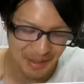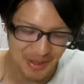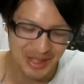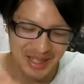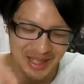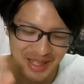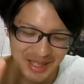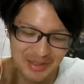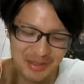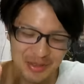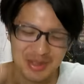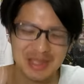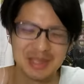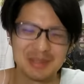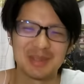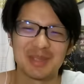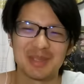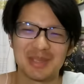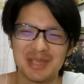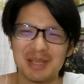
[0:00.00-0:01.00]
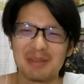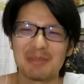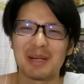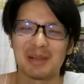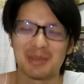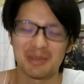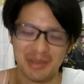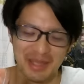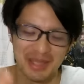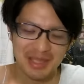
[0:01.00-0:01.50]
俺からのおすすめとしてはま
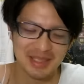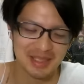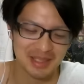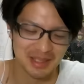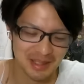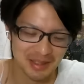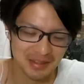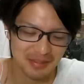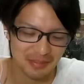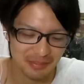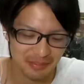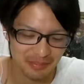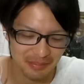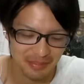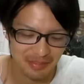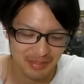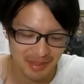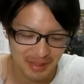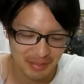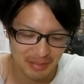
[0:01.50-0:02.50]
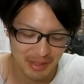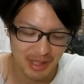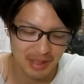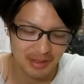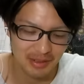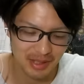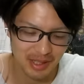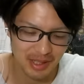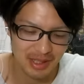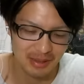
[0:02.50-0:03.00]
あこんな感じかな。まあ、な
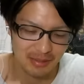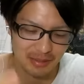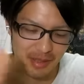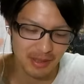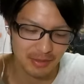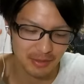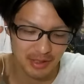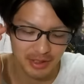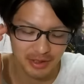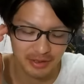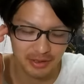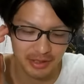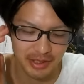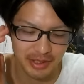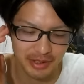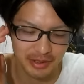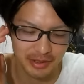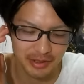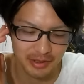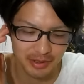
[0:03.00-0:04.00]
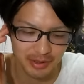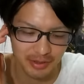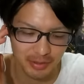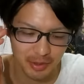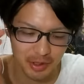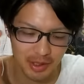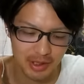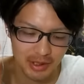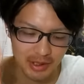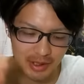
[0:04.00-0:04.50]
ので、まあ2つの理由
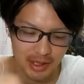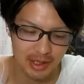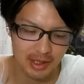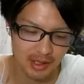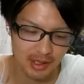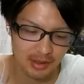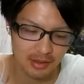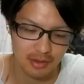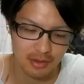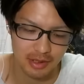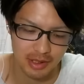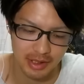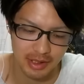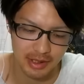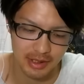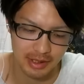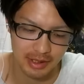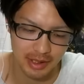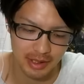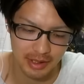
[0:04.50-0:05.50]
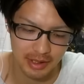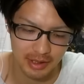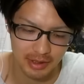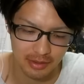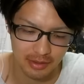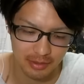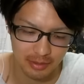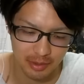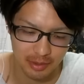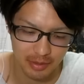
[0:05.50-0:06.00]
もあって、韓国に入れたい
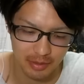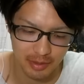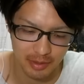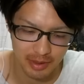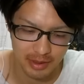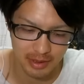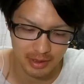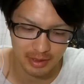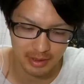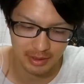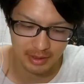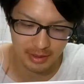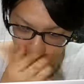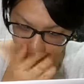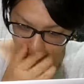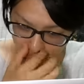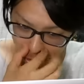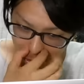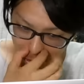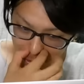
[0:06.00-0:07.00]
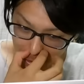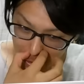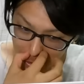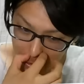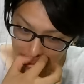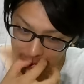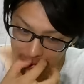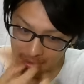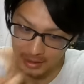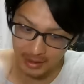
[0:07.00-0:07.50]
と思います。これで上
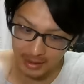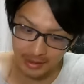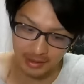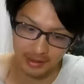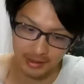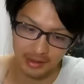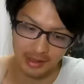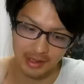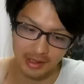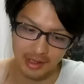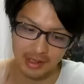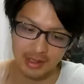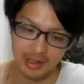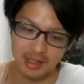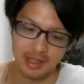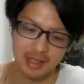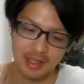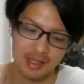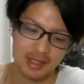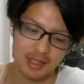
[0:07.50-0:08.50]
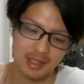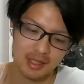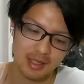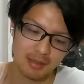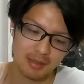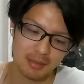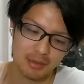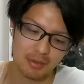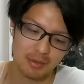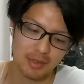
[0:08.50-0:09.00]
がんなかったら嫌だ
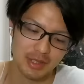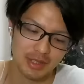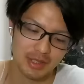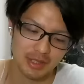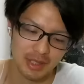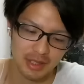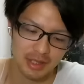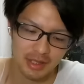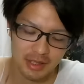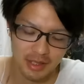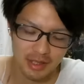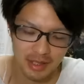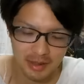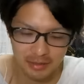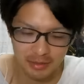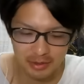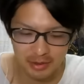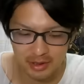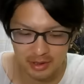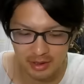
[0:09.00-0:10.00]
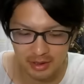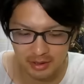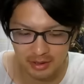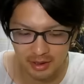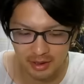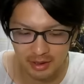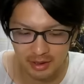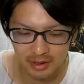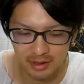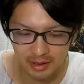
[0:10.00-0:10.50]
なもうフェスゲン2体分使っ
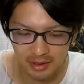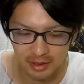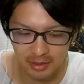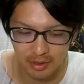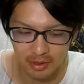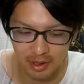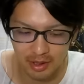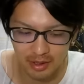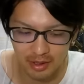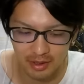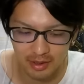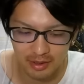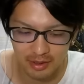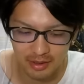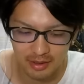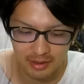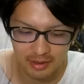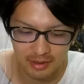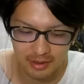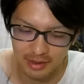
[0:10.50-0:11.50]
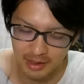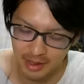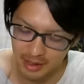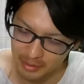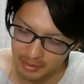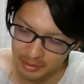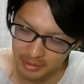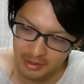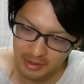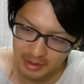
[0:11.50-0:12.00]
てっからね、これ。2
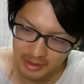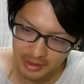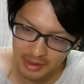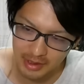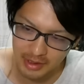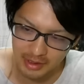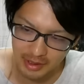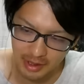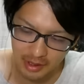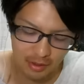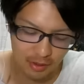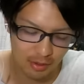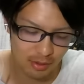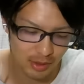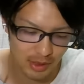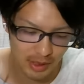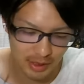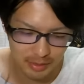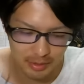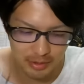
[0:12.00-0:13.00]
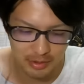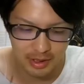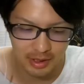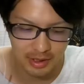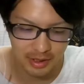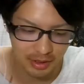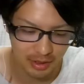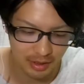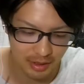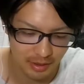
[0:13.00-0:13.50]
体分 ?1.5 体分ぐら
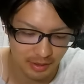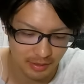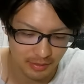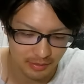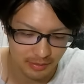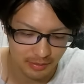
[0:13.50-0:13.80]
いかな。